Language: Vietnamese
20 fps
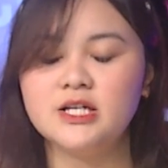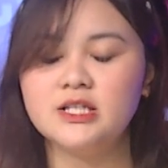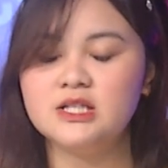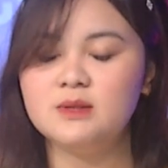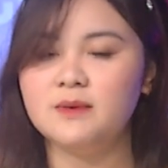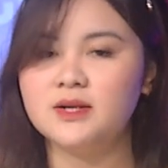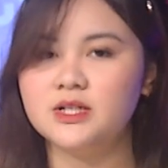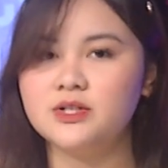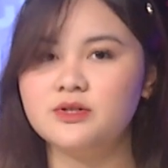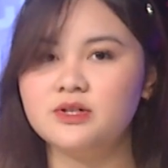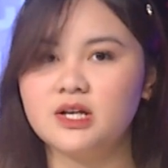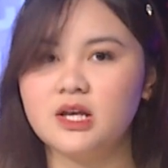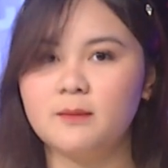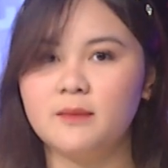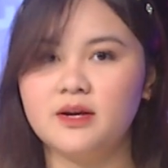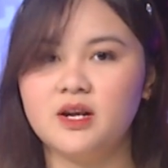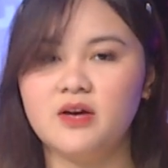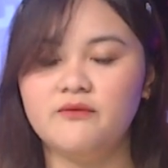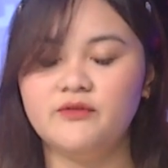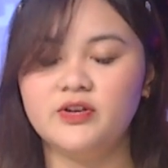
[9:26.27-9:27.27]
Nhưng mà trước khi
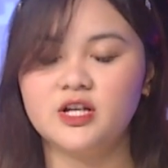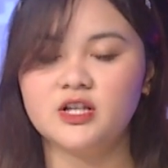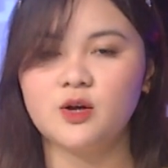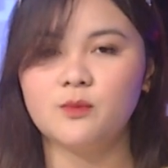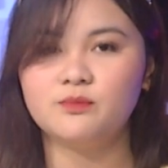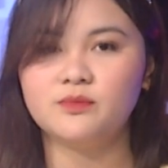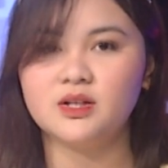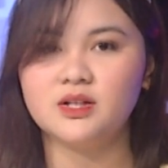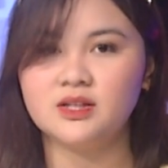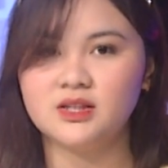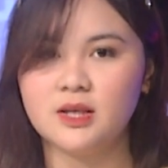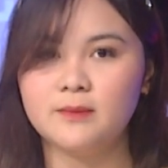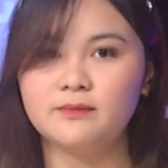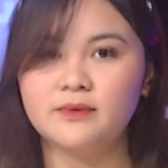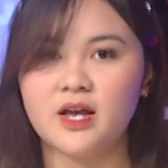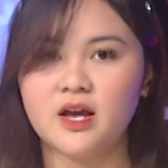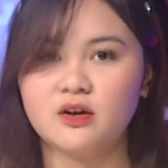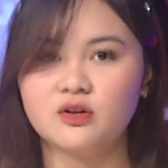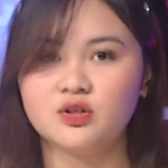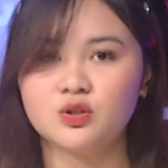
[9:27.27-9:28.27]
mà đến với những thông tin tiếp
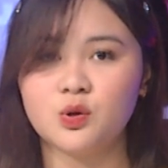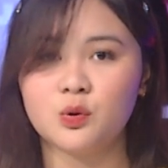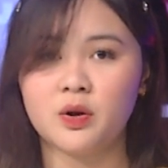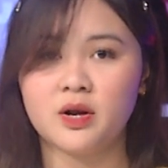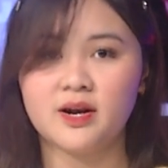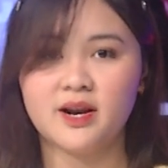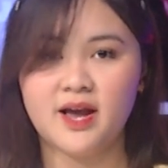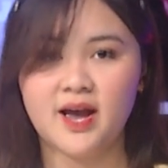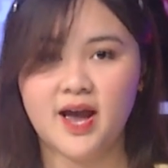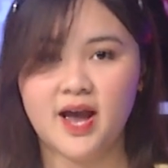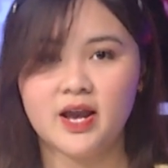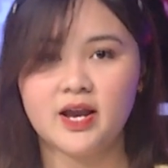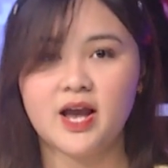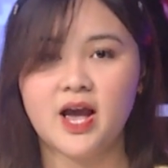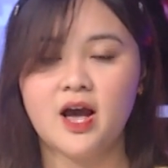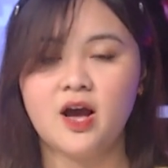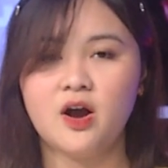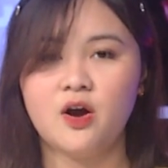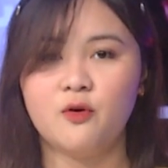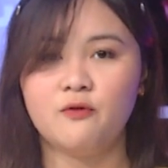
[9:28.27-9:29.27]
theo xoay quanh hai
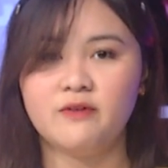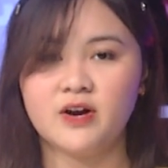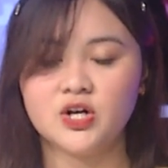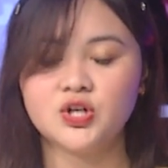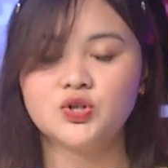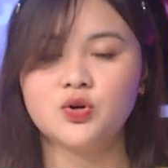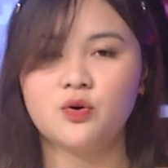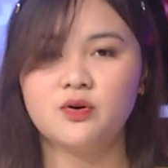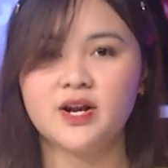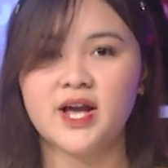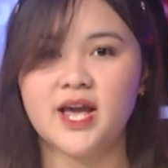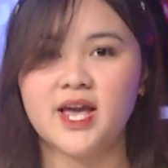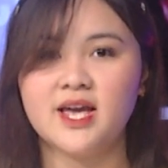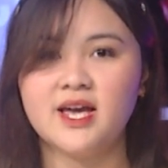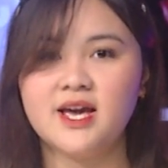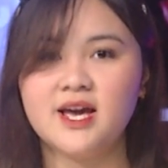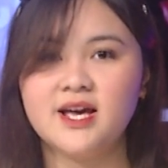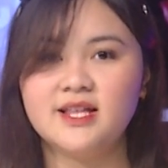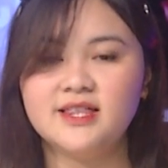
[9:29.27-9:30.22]
Á hậu vắng số này